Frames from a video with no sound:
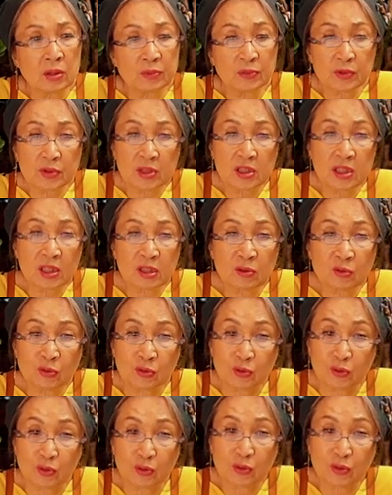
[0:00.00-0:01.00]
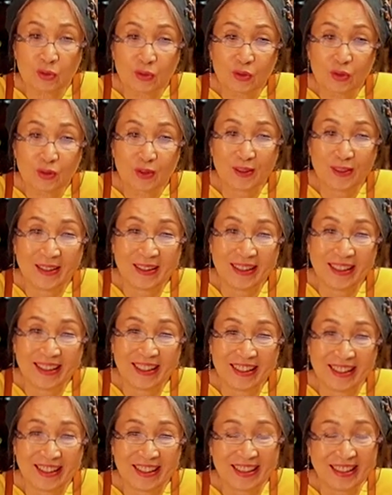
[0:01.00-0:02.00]
12월 3일 화요일
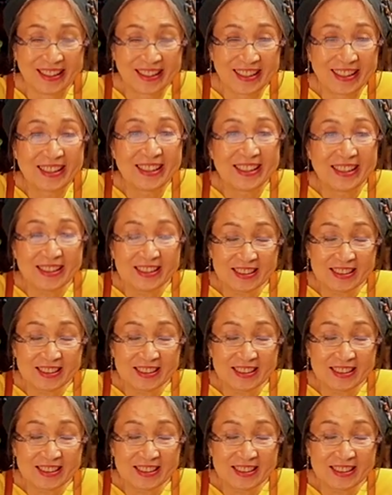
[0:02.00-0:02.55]
밤에 뵙겠습니다.